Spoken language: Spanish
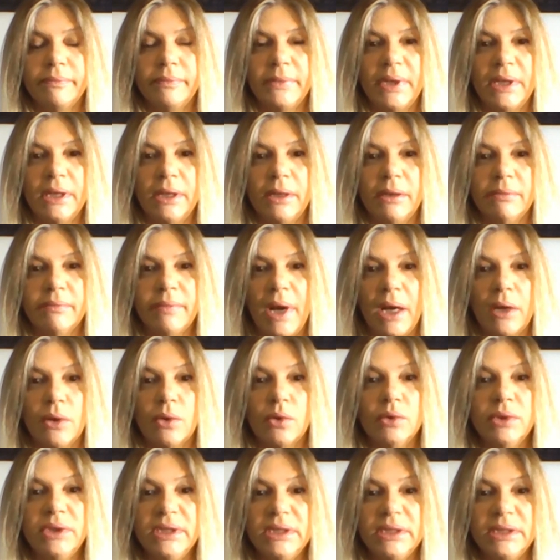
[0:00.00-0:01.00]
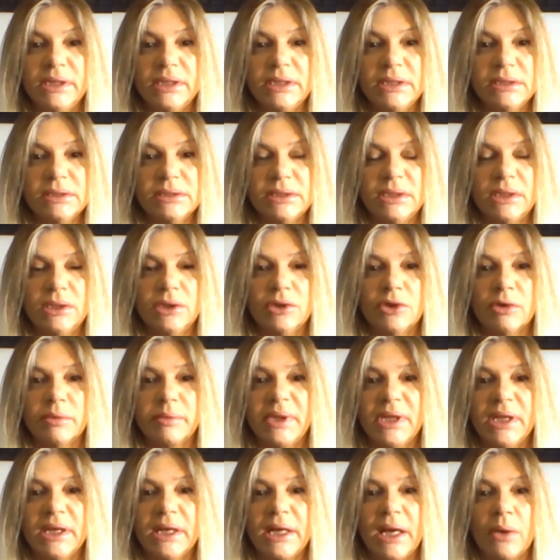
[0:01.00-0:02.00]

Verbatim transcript: eh, vasculitis, síndrome de